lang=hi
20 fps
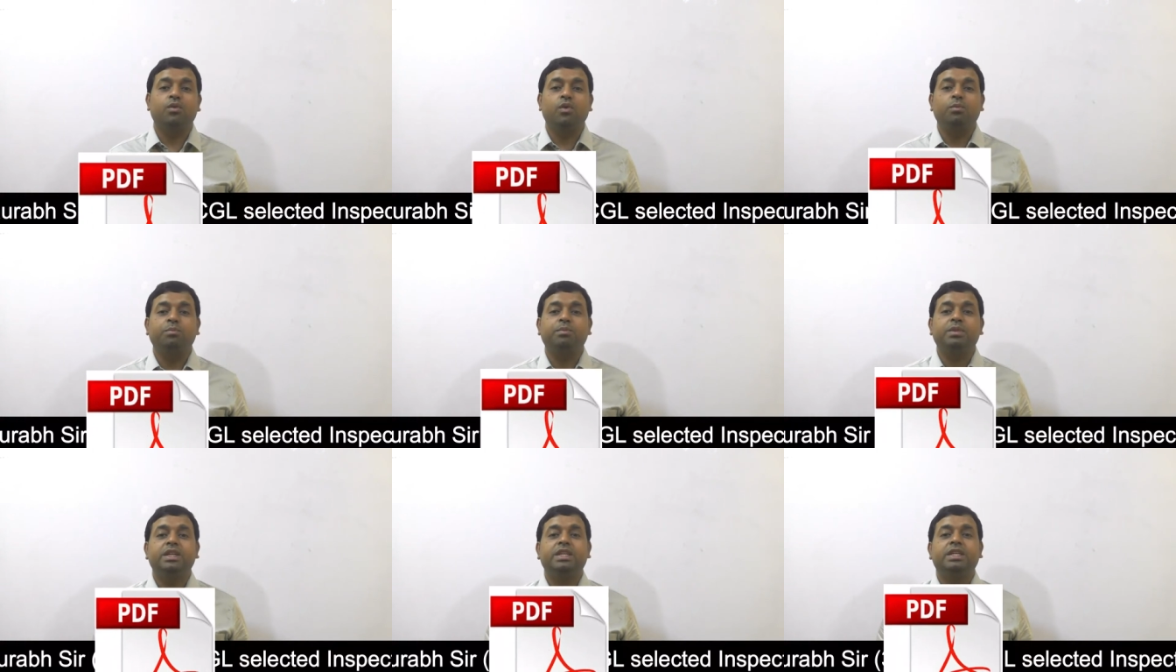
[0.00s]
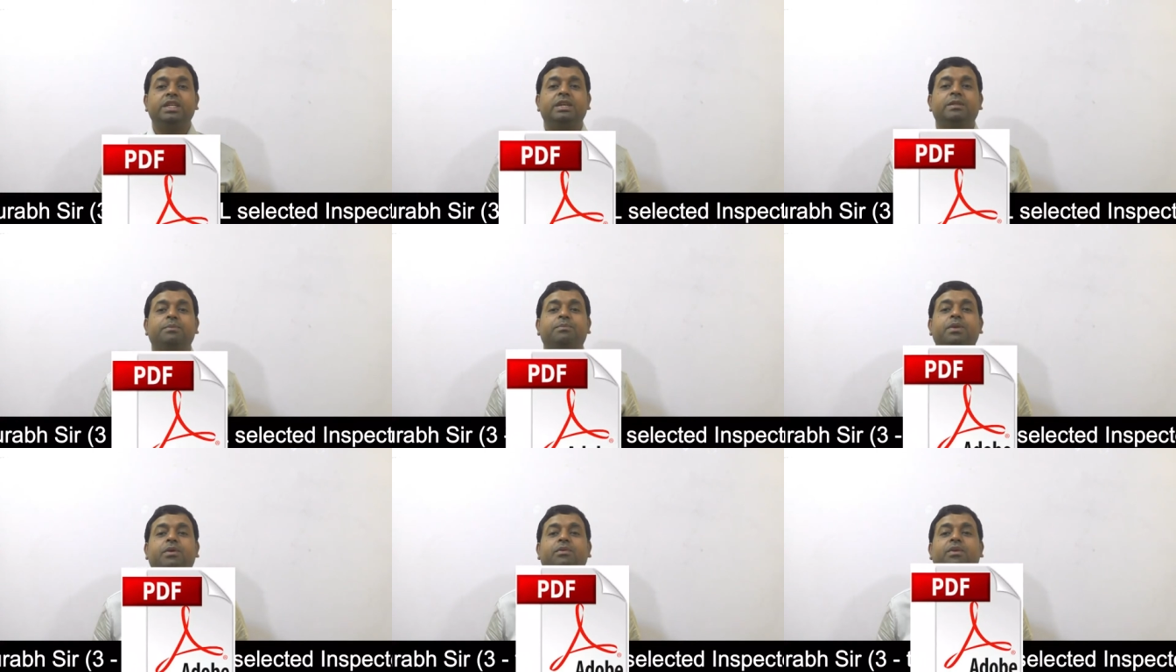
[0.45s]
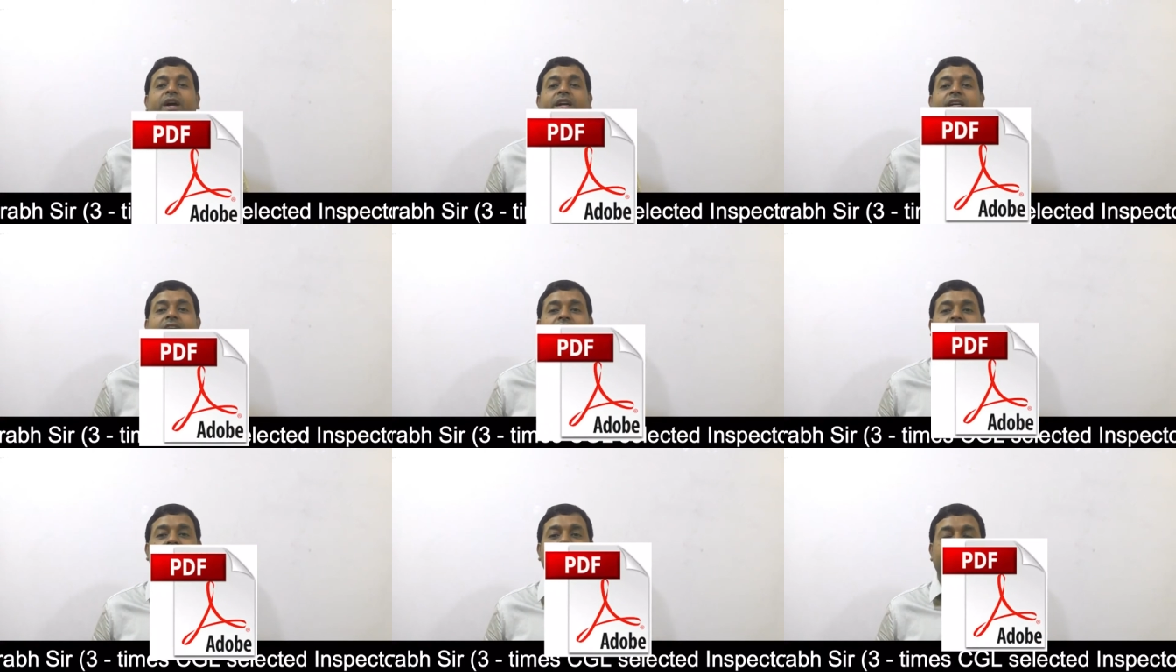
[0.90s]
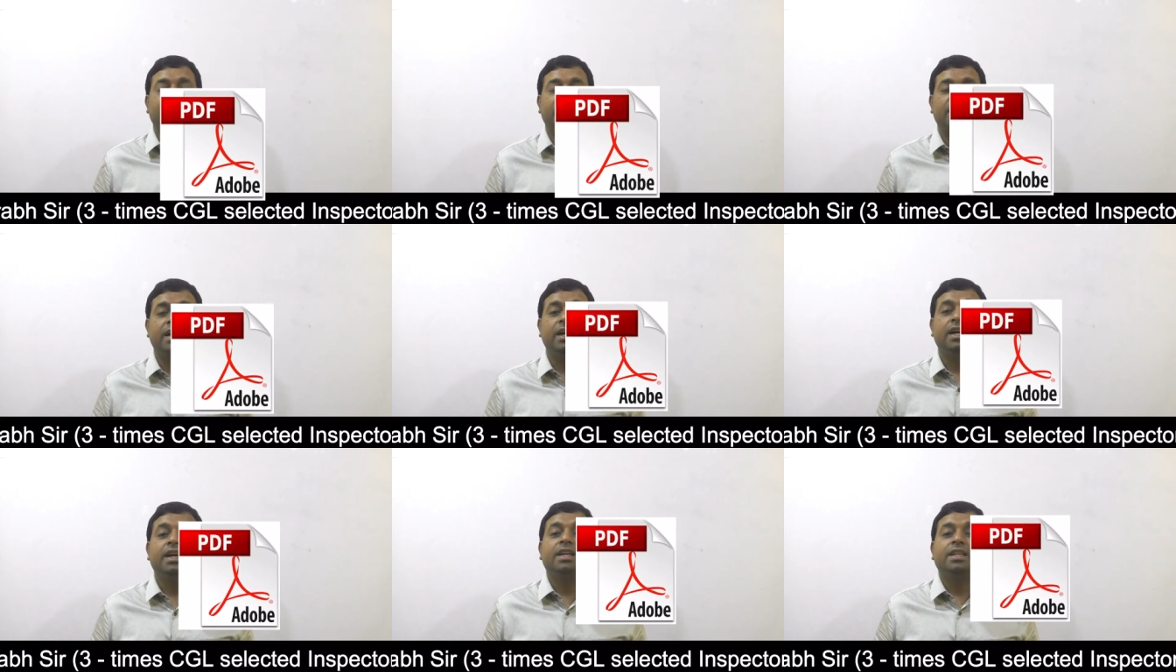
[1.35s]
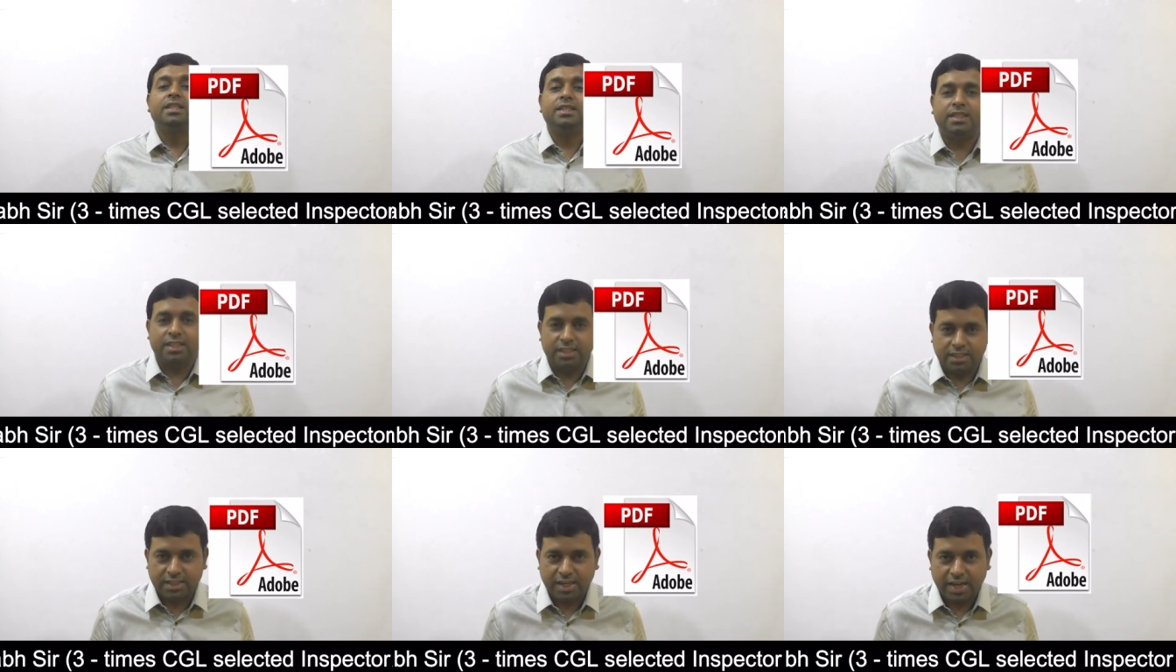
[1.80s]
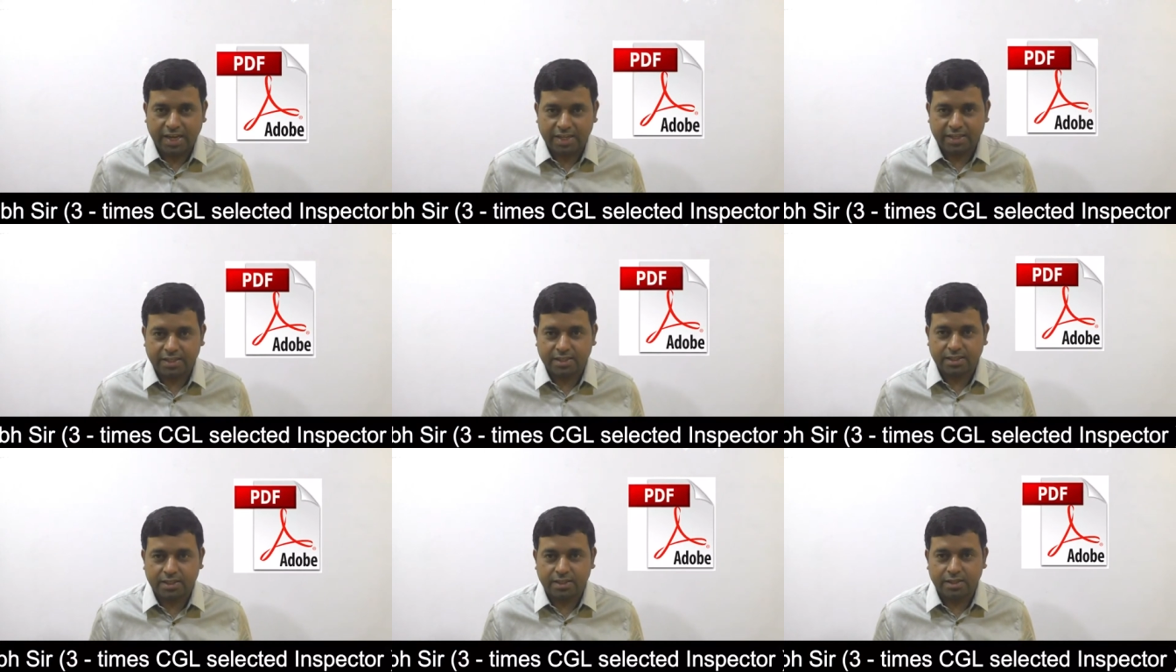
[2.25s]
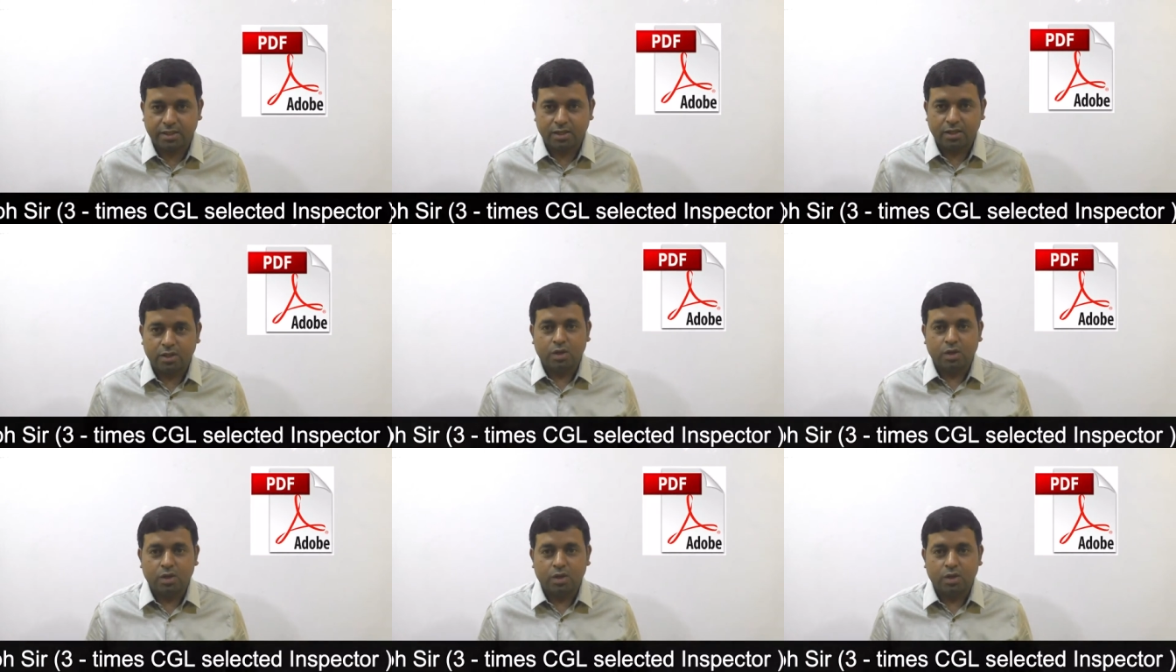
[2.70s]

वो पीडीएफ प्रोवाइड करा दी जाएगी